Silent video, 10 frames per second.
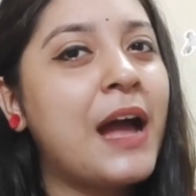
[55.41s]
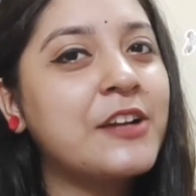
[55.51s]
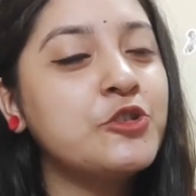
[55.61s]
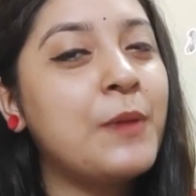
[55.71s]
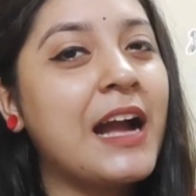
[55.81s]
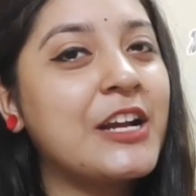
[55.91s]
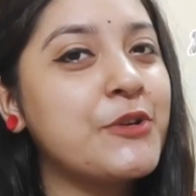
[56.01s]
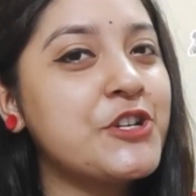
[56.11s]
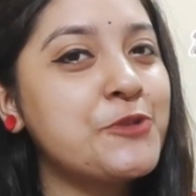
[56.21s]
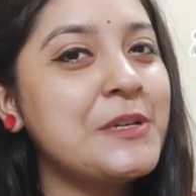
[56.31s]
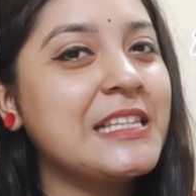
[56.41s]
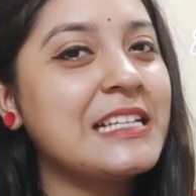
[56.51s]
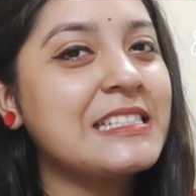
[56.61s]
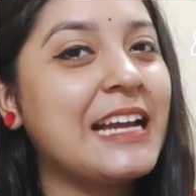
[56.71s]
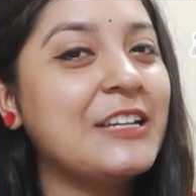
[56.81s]
बैक टू बैक रश्मि
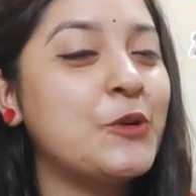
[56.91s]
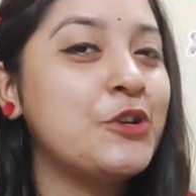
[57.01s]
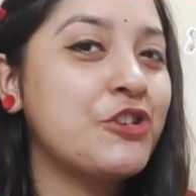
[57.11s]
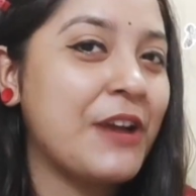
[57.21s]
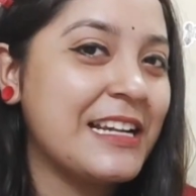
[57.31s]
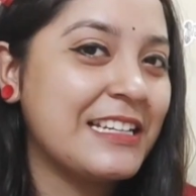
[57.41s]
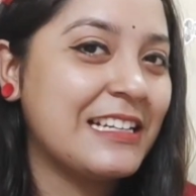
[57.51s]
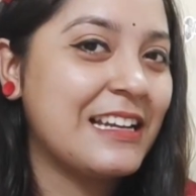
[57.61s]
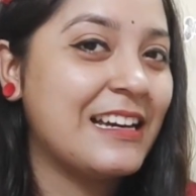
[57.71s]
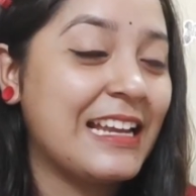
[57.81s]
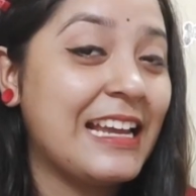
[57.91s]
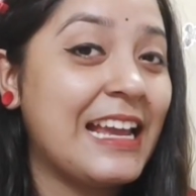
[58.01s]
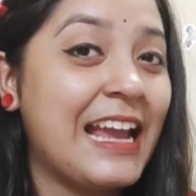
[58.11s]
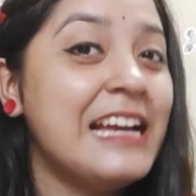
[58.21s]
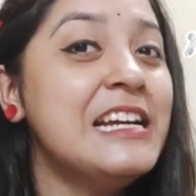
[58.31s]
देसाई को ट्रेंड करा
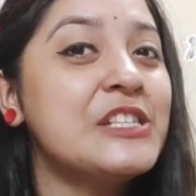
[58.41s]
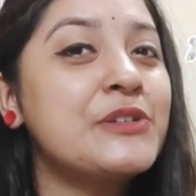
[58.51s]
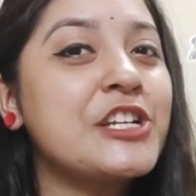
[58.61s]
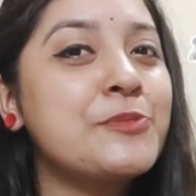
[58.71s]
रहे हैं सो so,